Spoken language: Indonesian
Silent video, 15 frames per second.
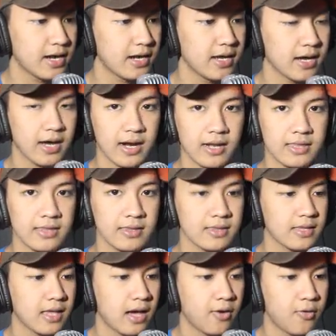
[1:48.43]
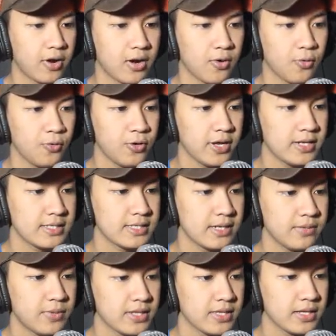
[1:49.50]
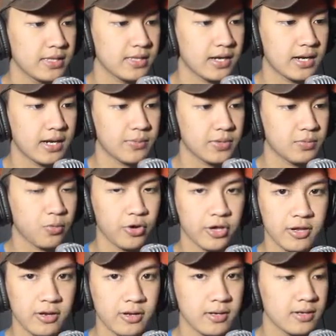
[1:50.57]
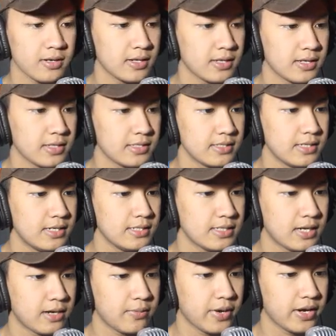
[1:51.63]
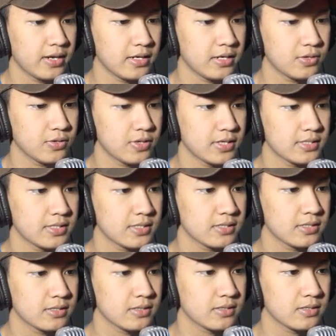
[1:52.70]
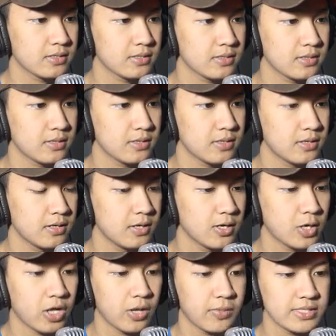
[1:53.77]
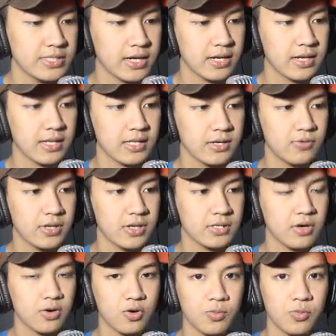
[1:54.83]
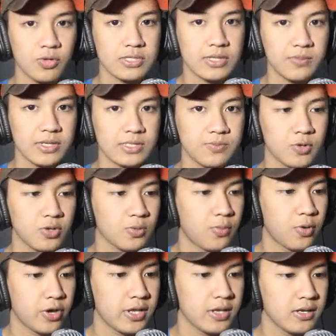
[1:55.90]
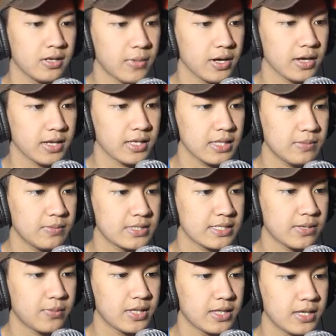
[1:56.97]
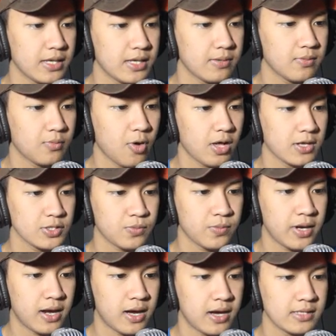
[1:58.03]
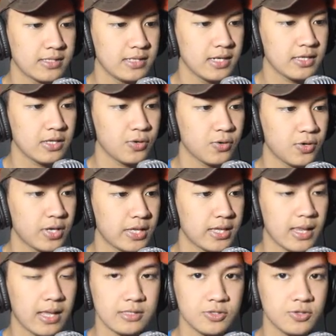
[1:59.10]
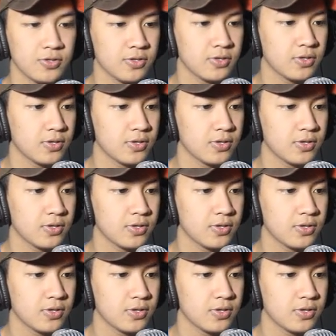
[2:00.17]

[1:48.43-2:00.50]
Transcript: Gak ada kartu yang warna ungu ya di sini berarti kita nggak dapat poin. Jadi cara mainnya gitu guys. Kalau misalkan nanti udah kekumpul sampai 10 poin, maka kita bisa milih mau langsung menang aja atau kita lanjut.